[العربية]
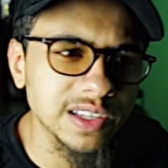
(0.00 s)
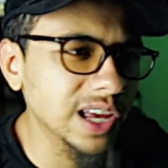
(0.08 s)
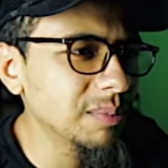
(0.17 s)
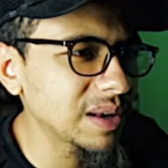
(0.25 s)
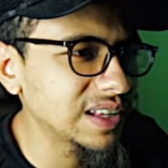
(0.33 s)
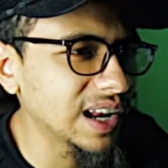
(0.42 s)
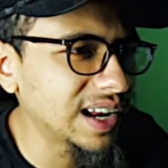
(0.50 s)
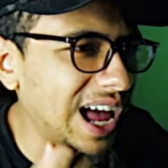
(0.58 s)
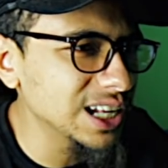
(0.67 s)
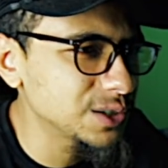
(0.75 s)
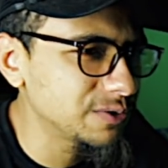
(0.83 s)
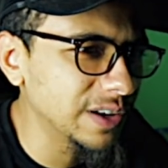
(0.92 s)
زي مثلا
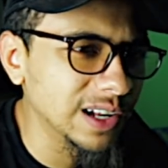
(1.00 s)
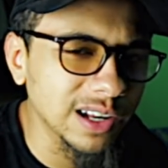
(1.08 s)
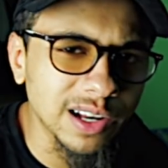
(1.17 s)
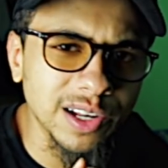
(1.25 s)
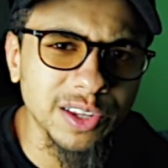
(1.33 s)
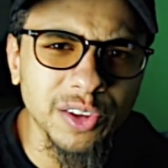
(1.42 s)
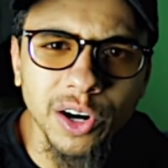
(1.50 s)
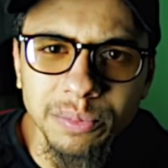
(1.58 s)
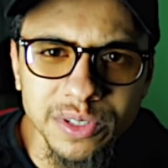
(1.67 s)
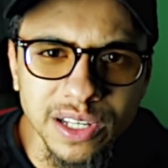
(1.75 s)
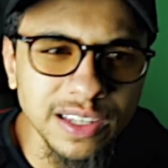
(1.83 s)
عزف الدرامز